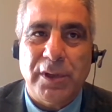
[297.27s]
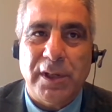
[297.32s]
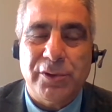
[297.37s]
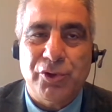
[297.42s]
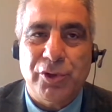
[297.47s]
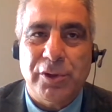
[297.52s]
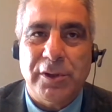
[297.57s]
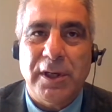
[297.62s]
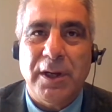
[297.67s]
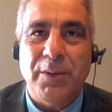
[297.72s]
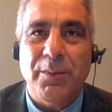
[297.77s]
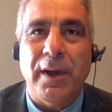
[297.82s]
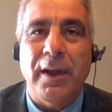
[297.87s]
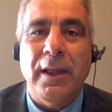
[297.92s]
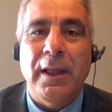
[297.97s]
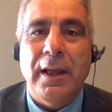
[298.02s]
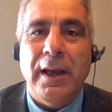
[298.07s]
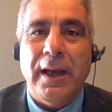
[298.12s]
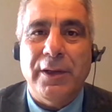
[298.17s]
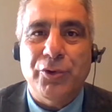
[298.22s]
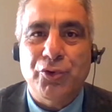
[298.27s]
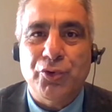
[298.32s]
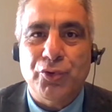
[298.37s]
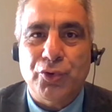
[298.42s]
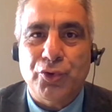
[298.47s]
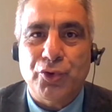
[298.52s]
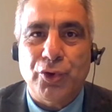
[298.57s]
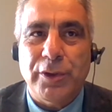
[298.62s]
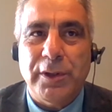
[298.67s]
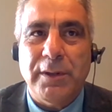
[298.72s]
tartışıyorlar ama hani
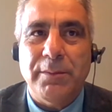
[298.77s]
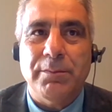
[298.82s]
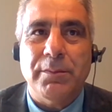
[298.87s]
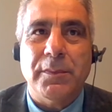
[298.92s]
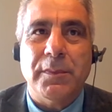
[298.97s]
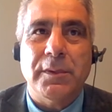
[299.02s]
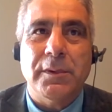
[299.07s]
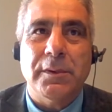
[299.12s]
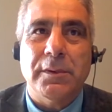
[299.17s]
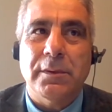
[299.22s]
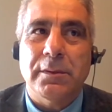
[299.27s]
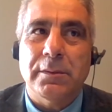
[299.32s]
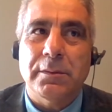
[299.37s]
şunu söyleyeyim e,